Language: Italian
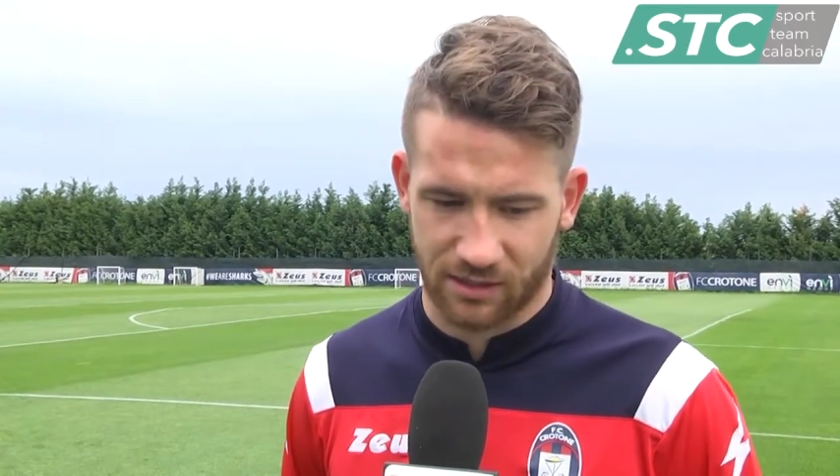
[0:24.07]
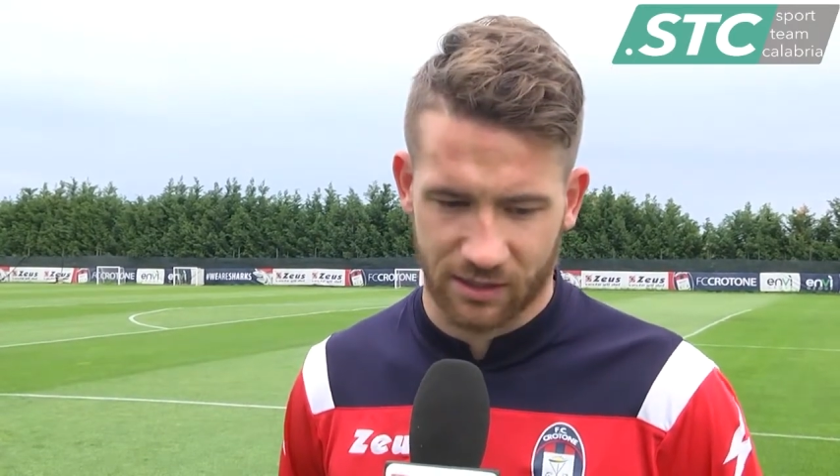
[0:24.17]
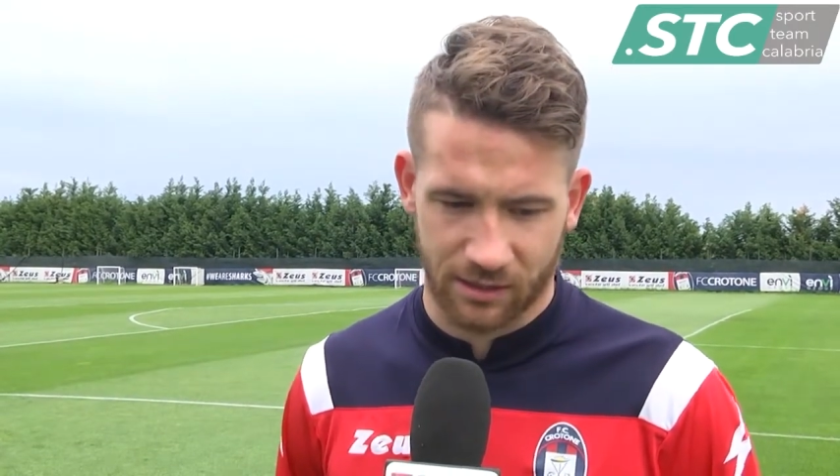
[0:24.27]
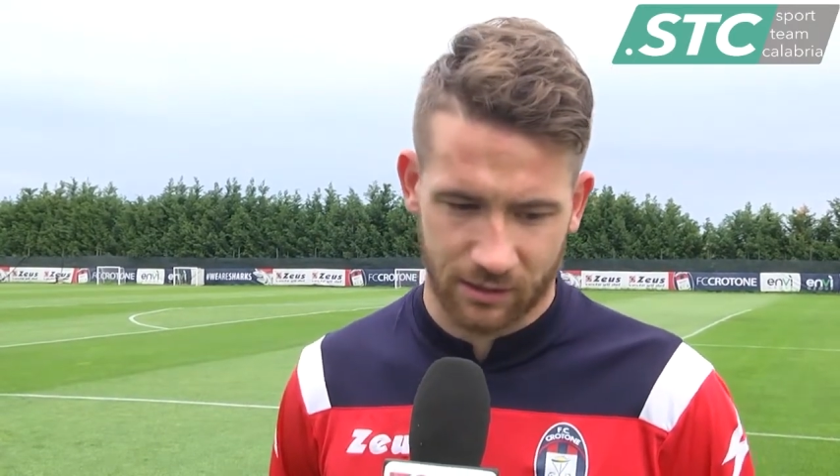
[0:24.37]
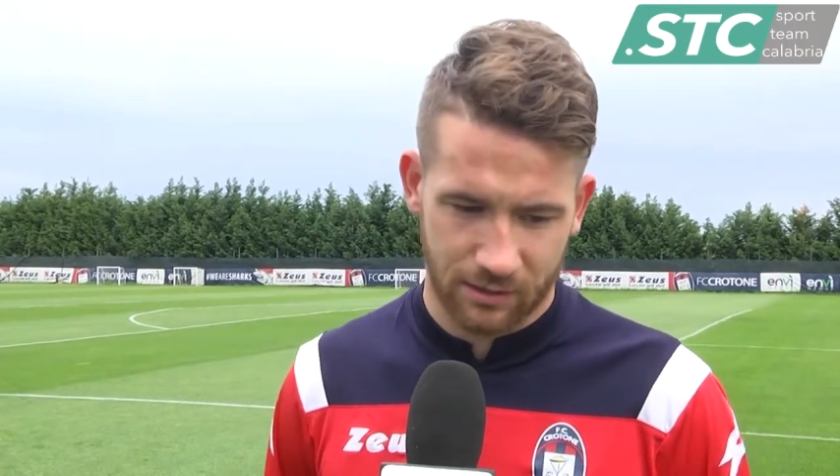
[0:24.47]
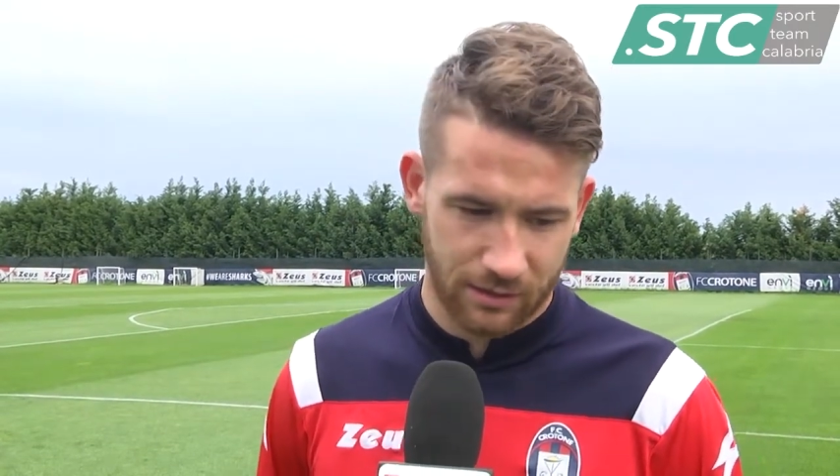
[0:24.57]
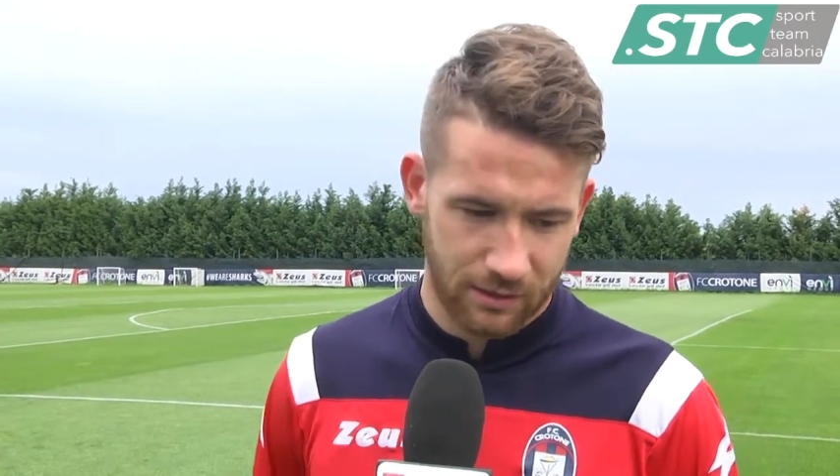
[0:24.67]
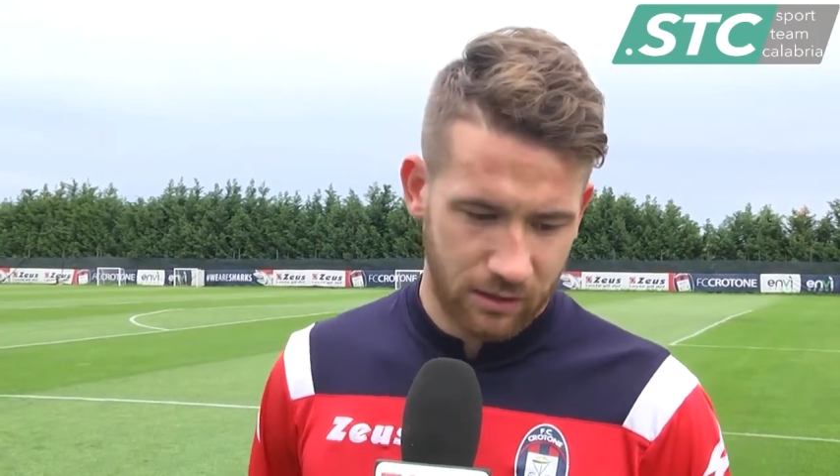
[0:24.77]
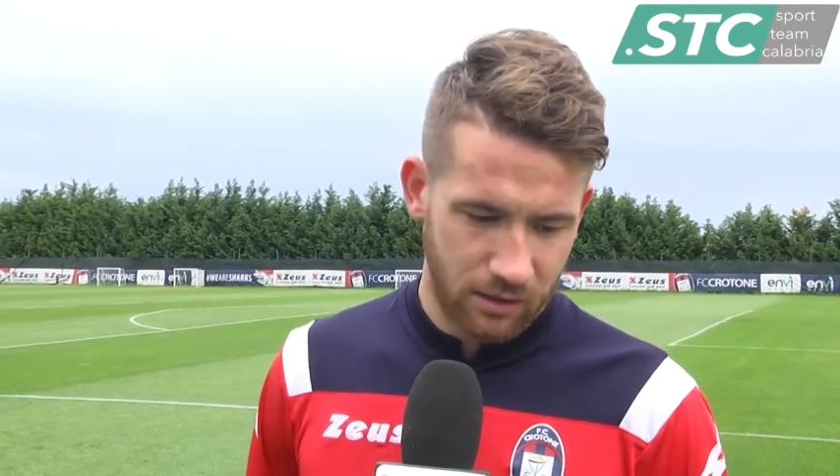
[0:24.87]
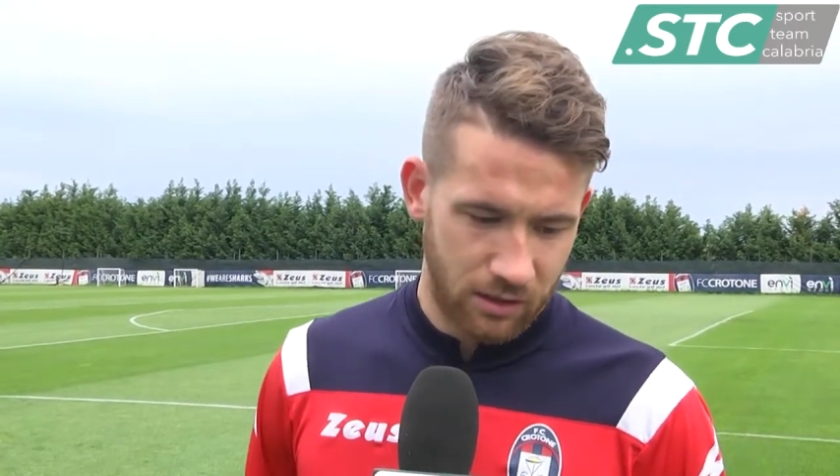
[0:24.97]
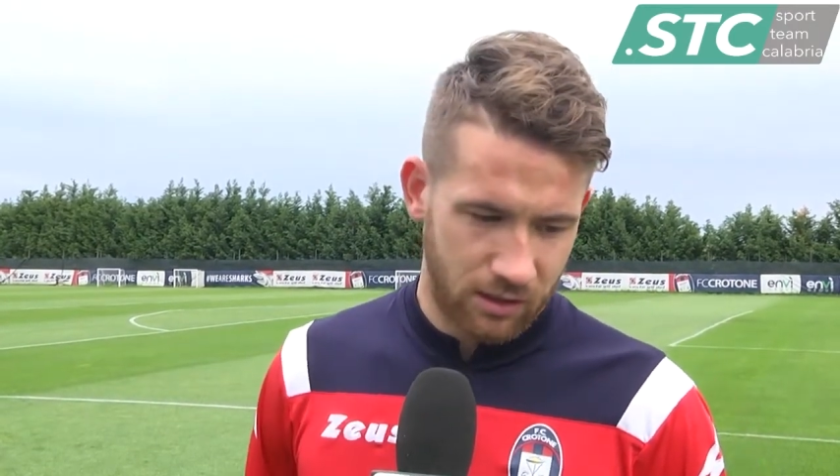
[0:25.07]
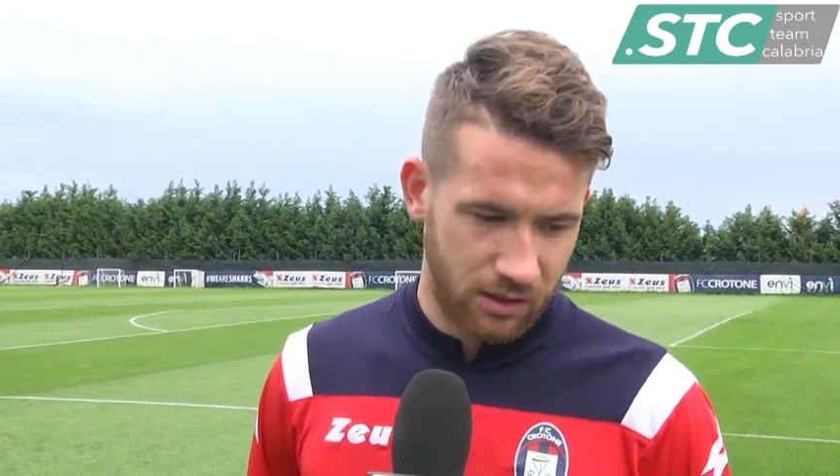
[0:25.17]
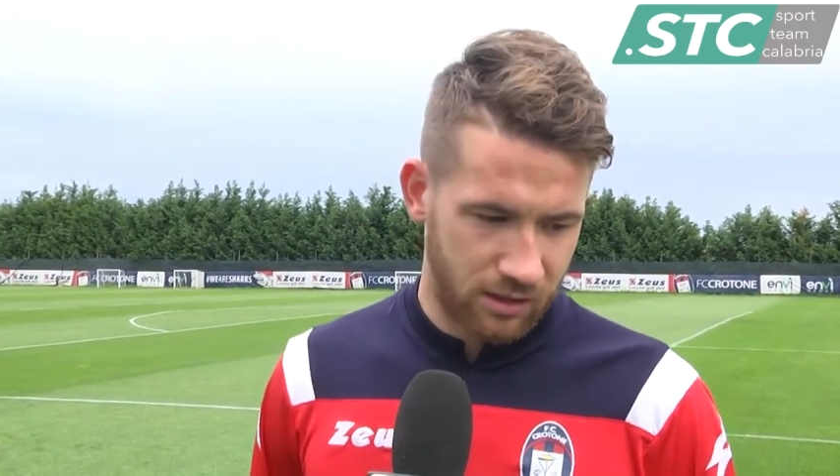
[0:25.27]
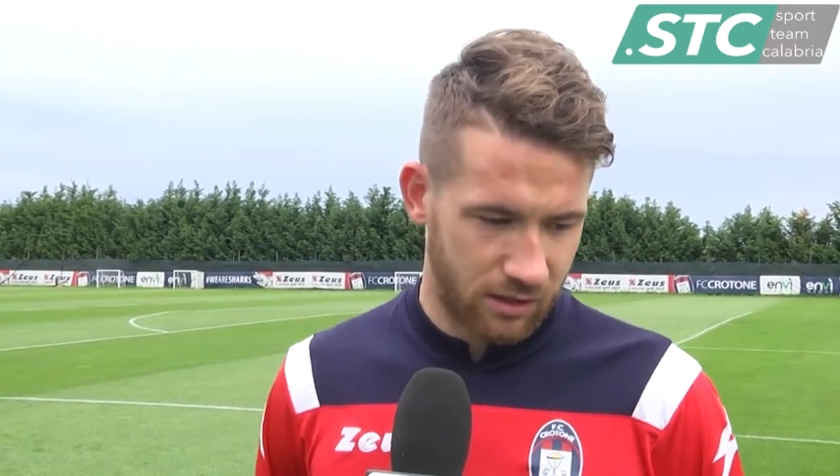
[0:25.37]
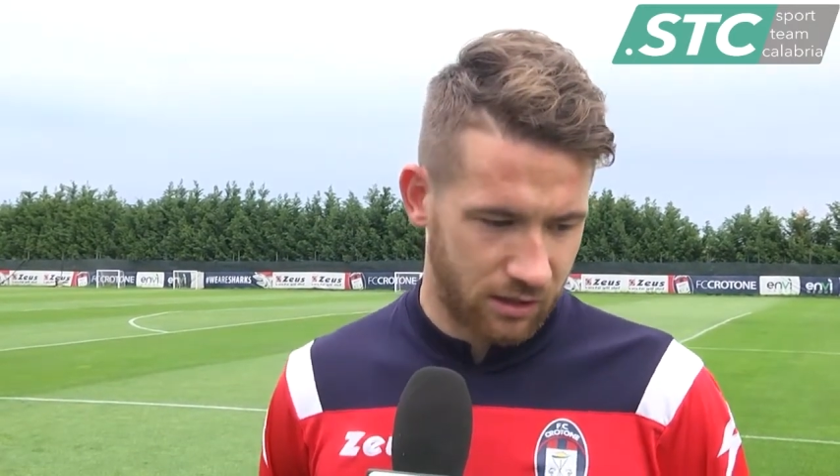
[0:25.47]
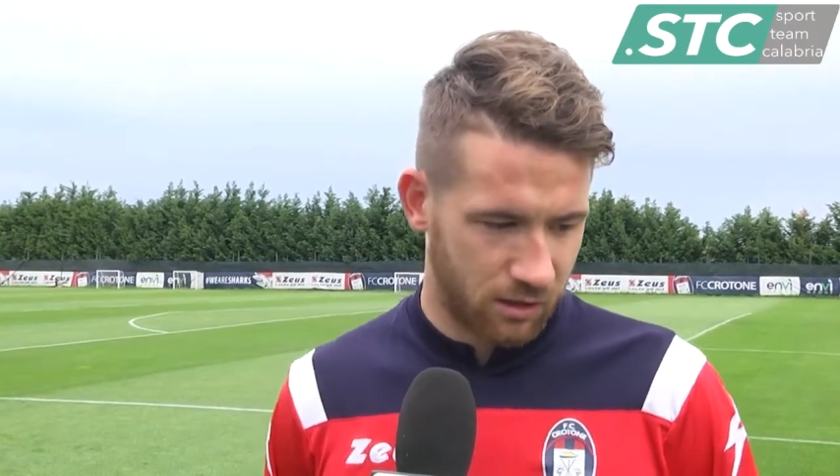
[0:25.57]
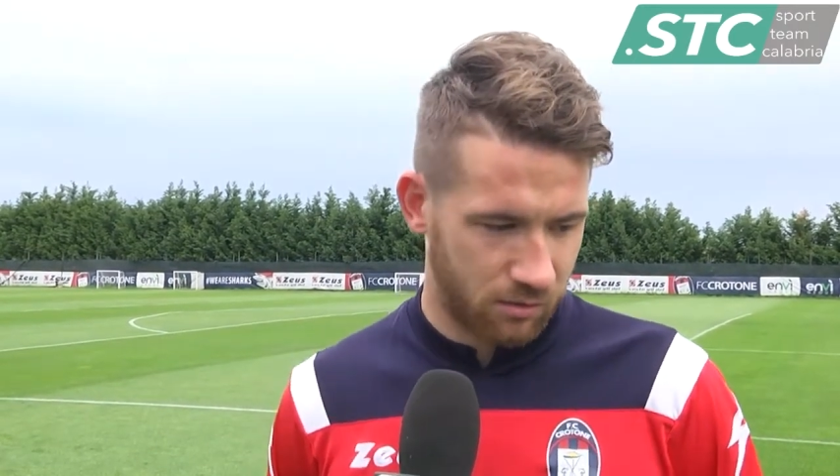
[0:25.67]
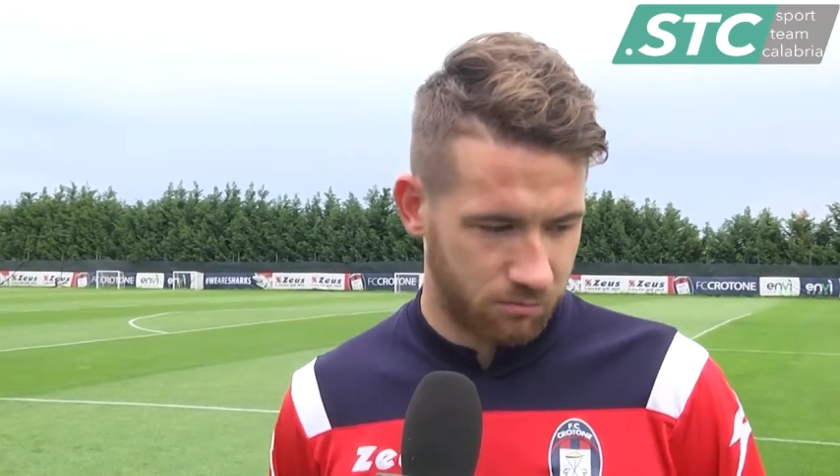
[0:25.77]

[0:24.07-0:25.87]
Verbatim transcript: e, eh,